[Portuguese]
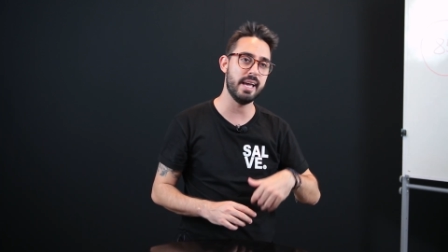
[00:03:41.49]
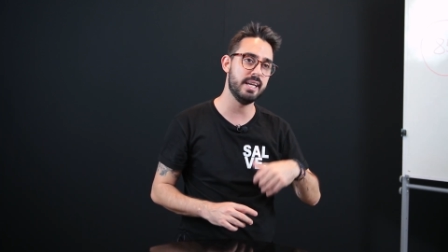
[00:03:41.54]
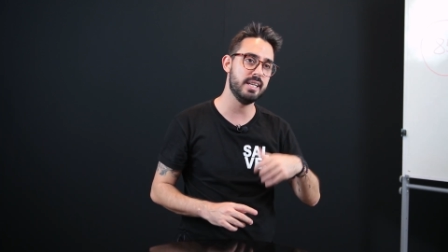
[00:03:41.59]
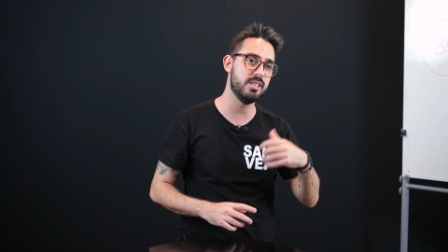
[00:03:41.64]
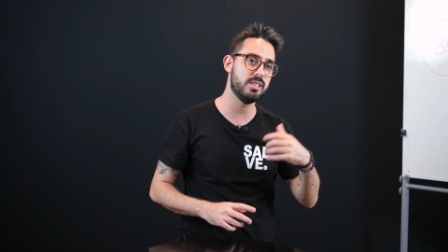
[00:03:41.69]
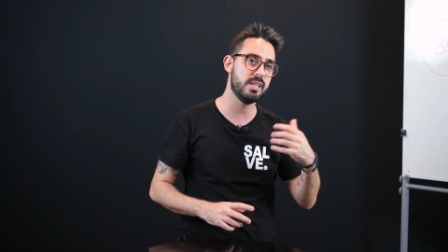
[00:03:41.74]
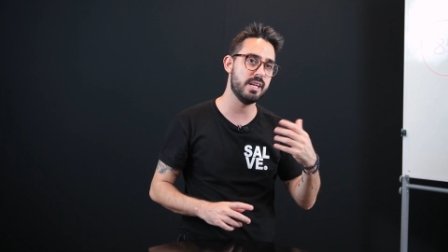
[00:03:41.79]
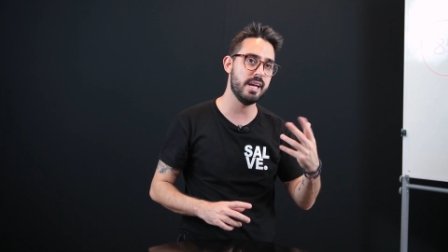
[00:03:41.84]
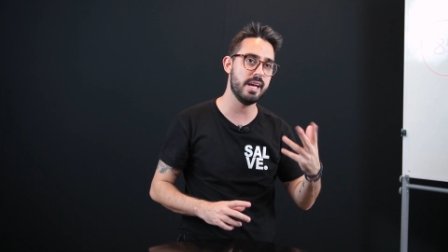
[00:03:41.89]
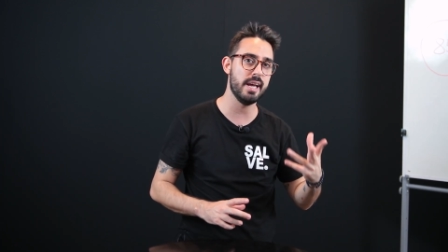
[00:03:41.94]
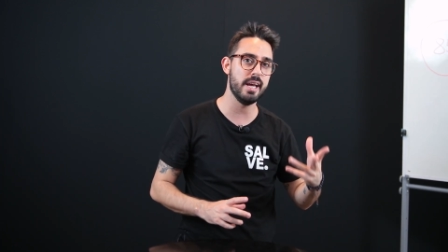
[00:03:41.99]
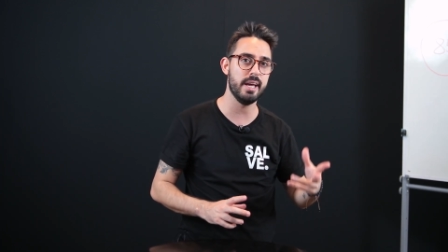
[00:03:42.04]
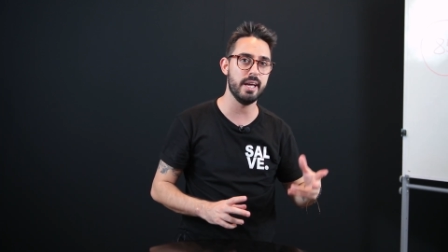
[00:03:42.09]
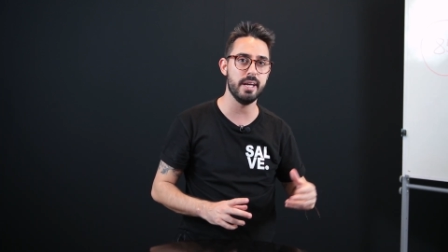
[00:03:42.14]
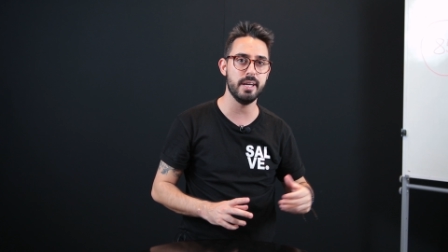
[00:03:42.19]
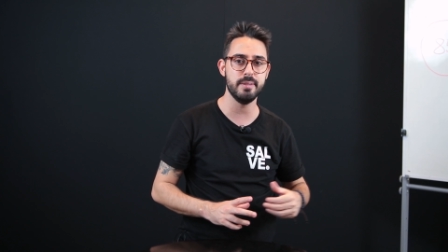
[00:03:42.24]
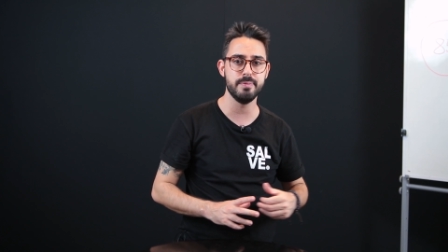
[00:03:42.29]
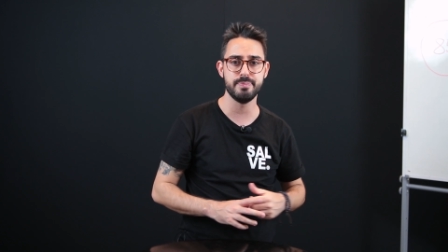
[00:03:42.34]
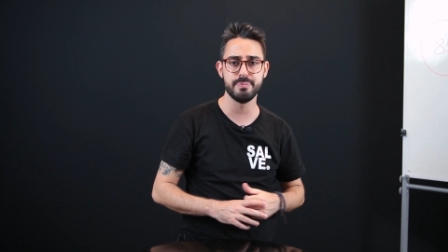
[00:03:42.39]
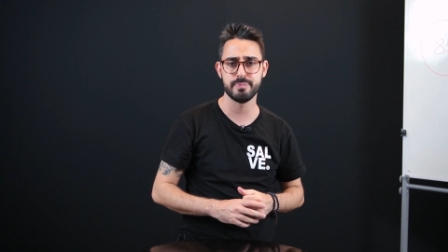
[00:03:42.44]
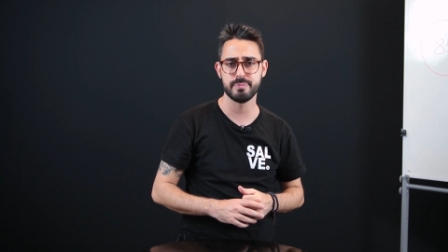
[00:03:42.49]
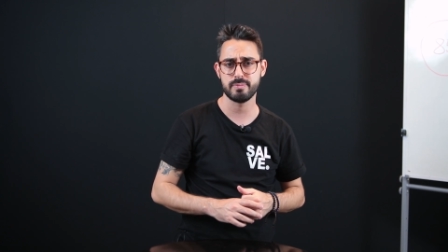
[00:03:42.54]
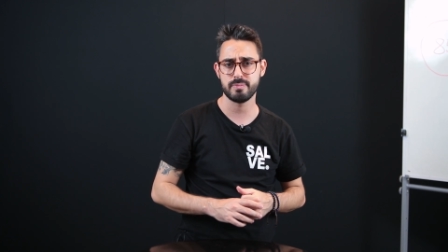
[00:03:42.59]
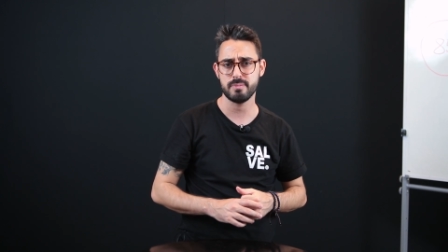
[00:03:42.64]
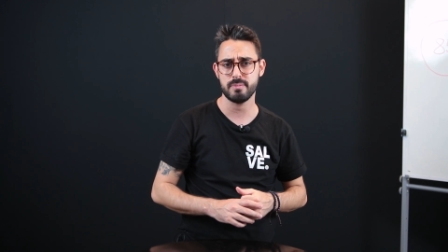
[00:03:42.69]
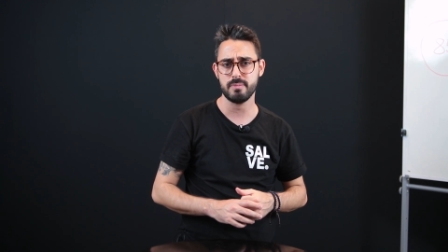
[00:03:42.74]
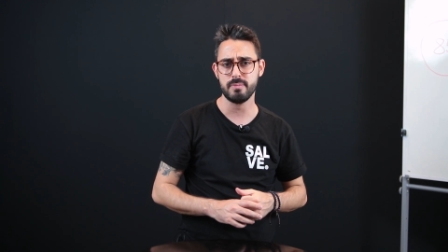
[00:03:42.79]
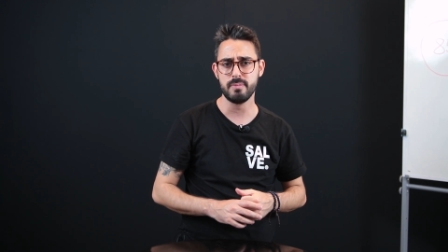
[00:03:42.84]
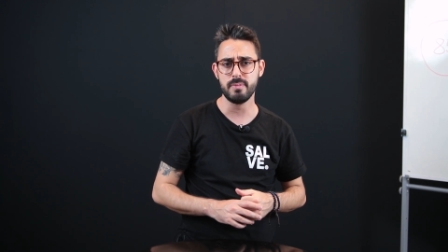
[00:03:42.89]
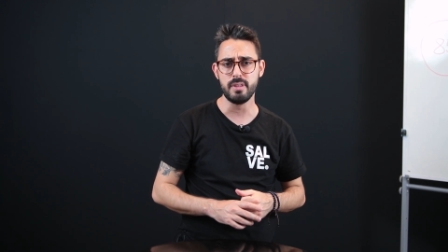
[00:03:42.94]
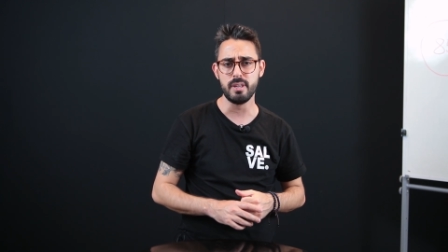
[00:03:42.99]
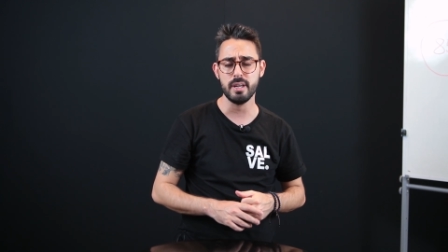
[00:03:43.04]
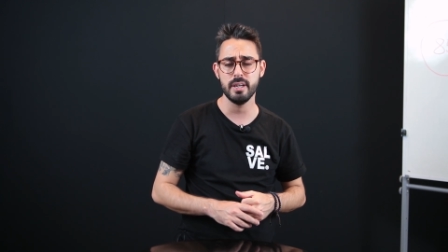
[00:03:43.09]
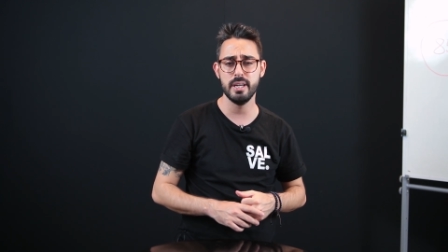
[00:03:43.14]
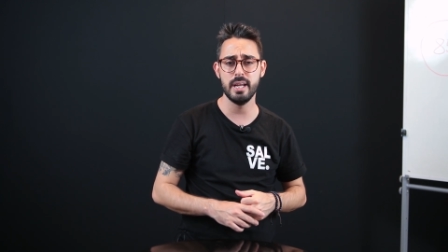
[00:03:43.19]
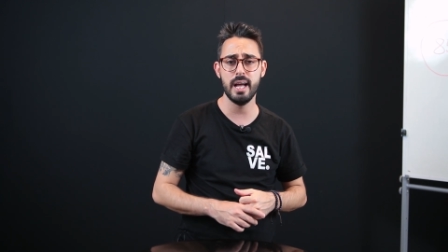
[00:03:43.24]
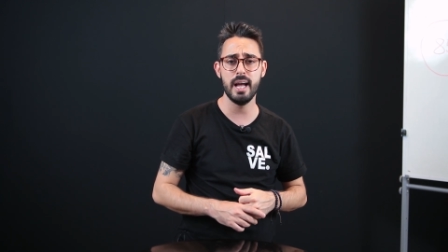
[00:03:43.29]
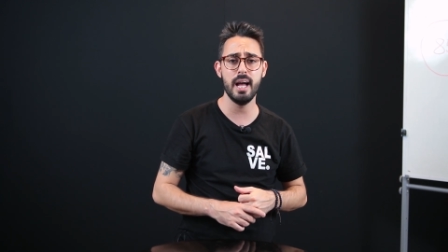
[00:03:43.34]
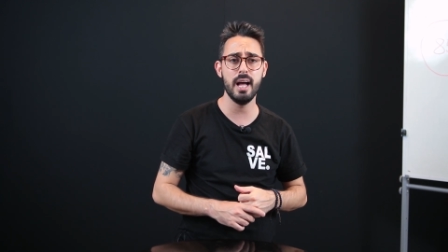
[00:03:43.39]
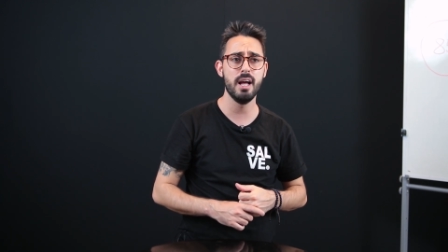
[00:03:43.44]
RG,
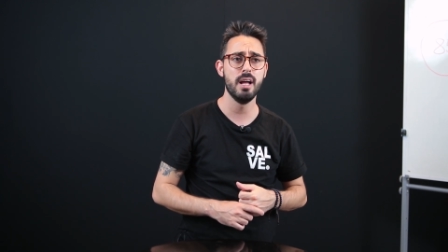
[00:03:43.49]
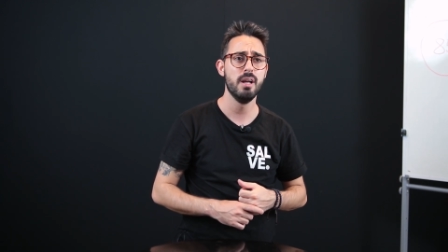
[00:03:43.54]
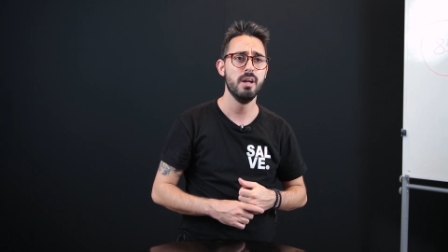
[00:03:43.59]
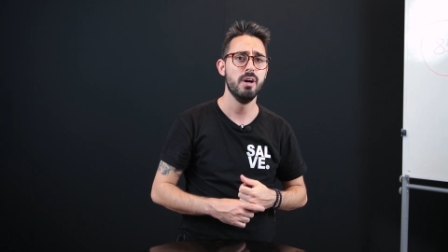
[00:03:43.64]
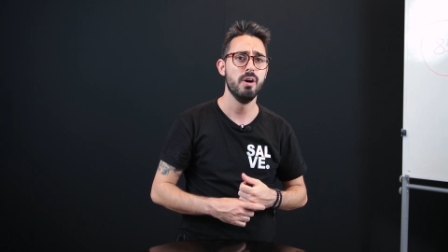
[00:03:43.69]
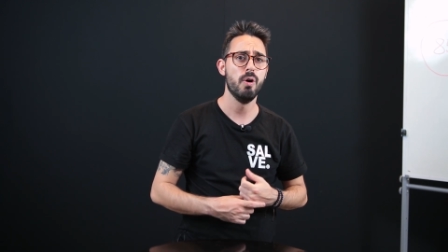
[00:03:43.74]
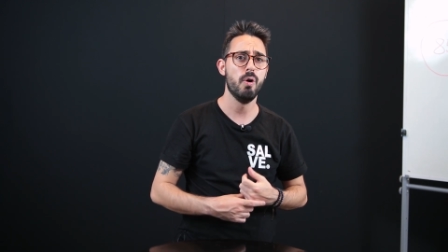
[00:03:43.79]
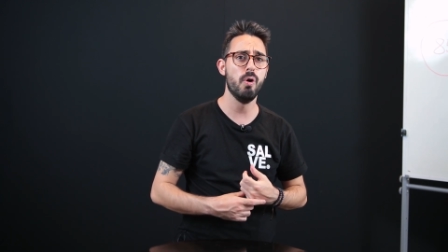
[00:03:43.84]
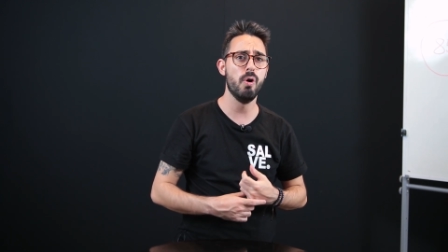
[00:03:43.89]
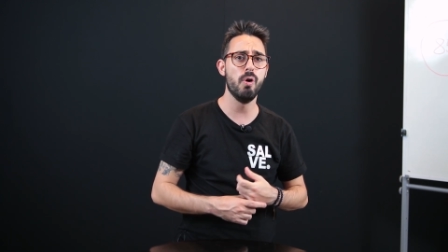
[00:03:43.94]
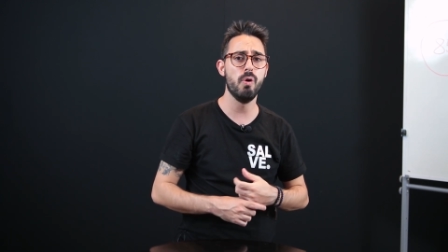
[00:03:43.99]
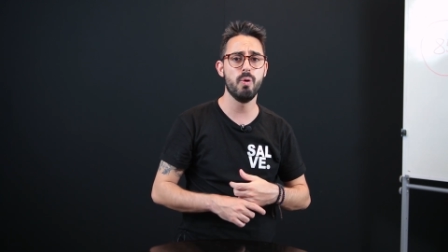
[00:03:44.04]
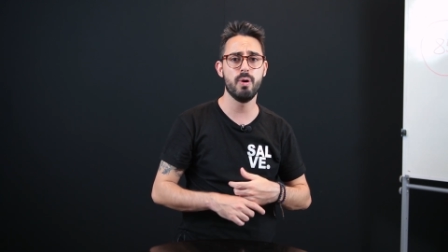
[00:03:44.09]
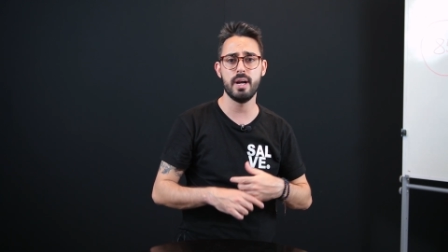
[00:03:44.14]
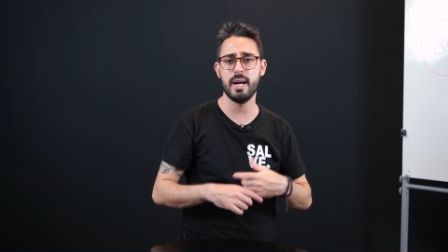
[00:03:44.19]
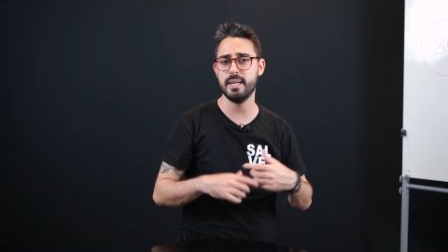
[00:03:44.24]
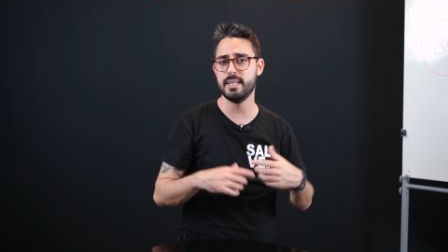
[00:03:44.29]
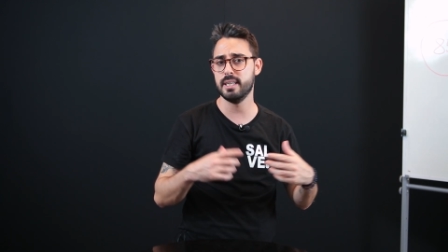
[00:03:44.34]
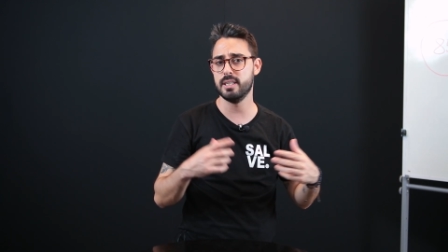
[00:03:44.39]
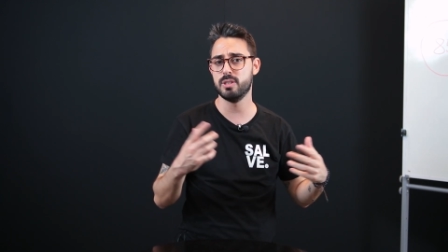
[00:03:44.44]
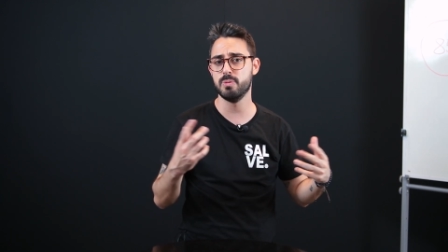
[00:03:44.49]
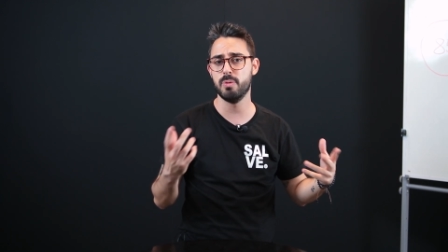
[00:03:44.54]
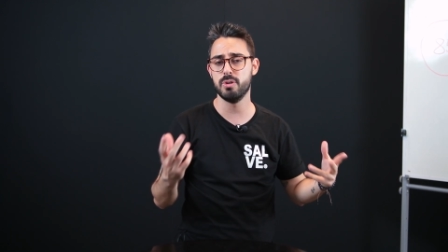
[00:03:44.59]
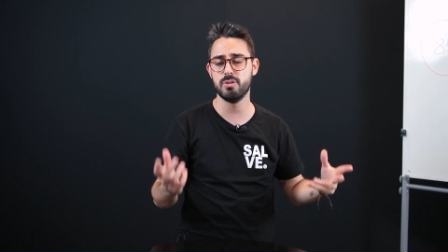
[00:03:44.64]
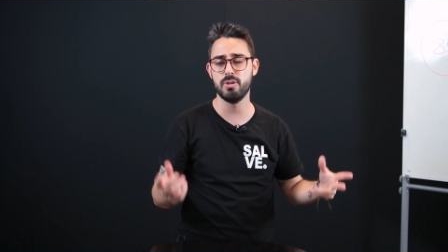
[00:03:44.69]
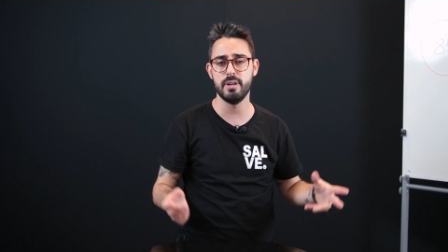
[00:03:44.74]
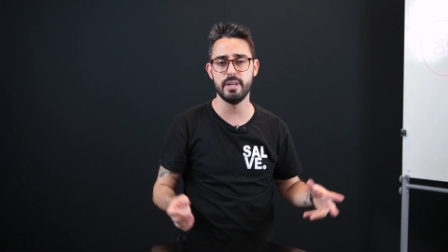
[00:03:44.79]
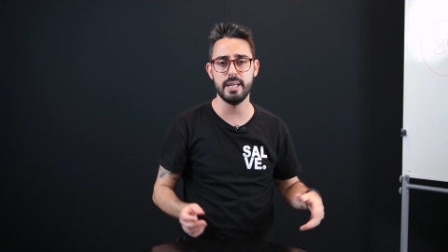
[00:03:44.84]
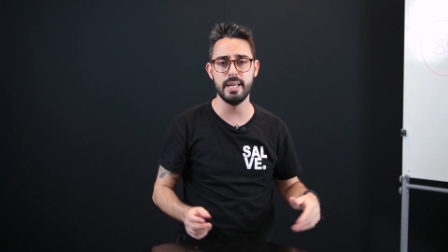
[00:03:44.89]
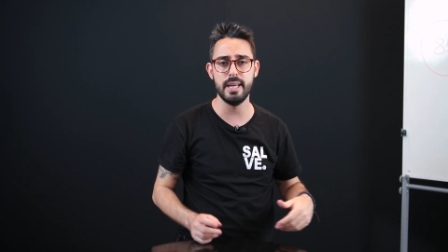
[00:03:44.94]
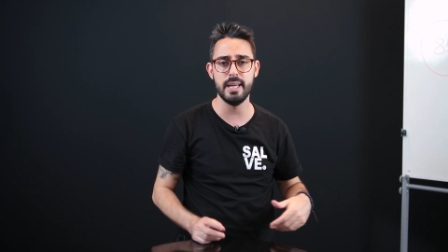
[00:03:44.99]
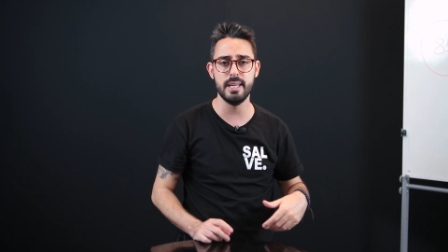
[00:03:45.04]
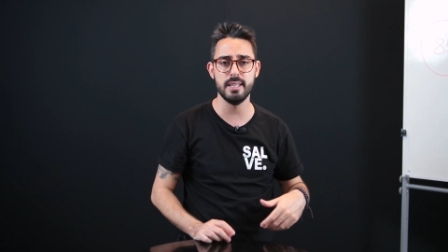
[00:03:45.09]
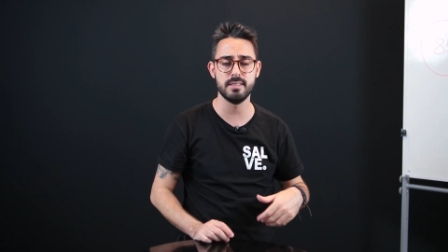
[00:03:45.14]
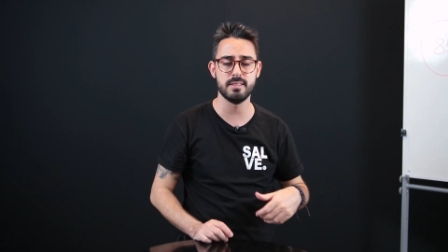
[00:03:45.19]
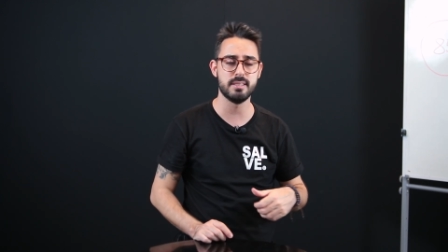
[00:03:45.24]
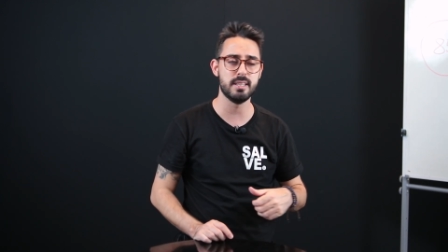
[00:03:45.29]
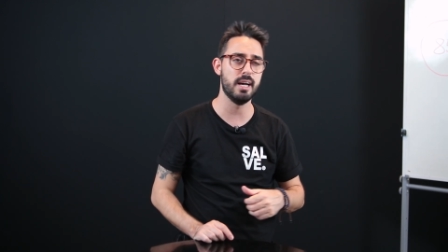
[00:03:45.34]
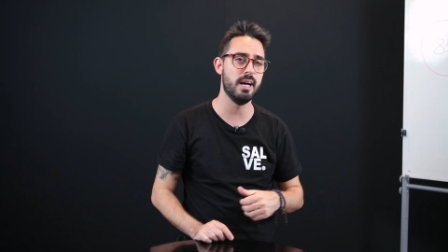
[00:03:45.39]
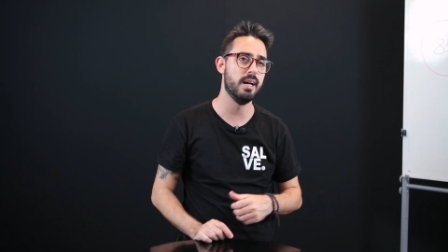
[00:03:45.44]
né? Ou carteira de
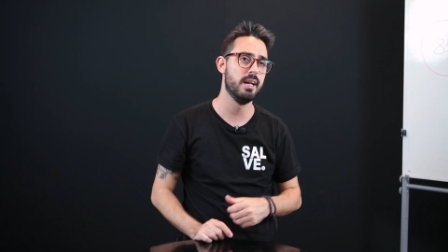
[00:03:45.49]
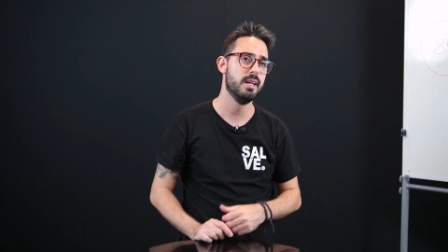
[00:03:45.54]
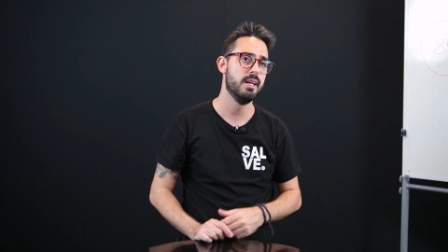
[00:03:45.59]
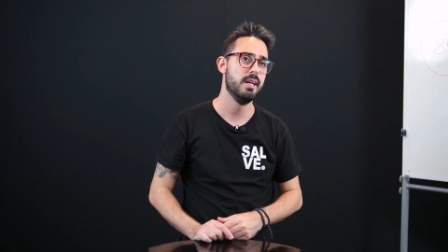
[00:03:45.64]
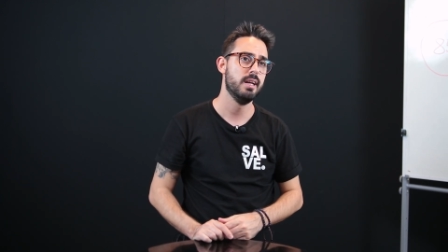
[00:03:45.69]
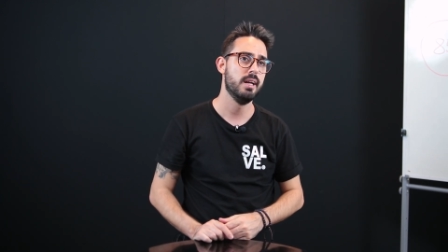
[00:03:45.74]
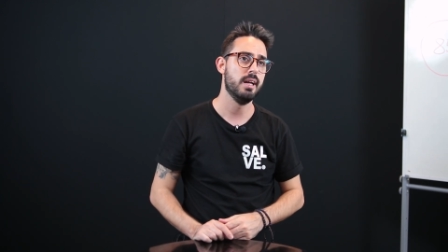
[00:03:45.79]
motorista.